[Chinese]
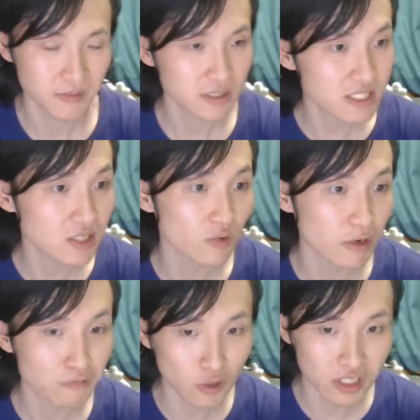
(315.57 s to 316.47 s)
四维
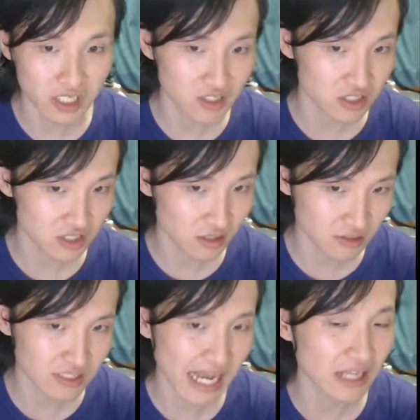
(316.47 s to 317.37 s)
复多体，时空
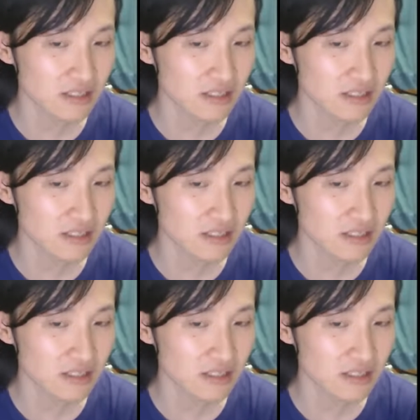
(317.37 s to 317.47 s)
三